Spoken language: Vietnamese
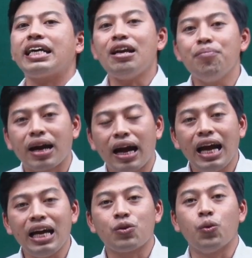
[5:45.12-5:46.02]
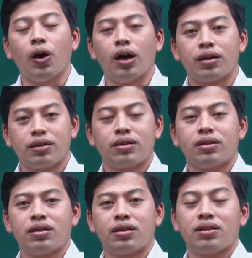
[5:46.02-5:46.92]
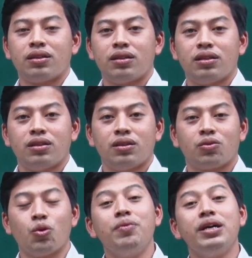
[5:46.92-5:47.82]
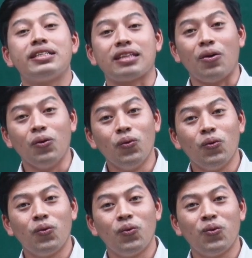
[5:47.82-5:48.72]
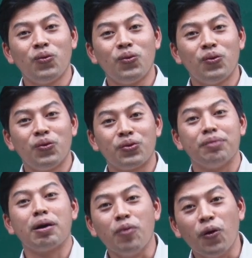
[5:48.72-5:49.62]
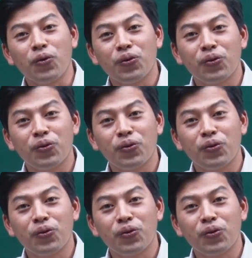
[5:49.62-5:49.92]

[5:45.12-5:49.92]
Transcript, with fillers: căn bậc 2 của của 16 thì bằng 4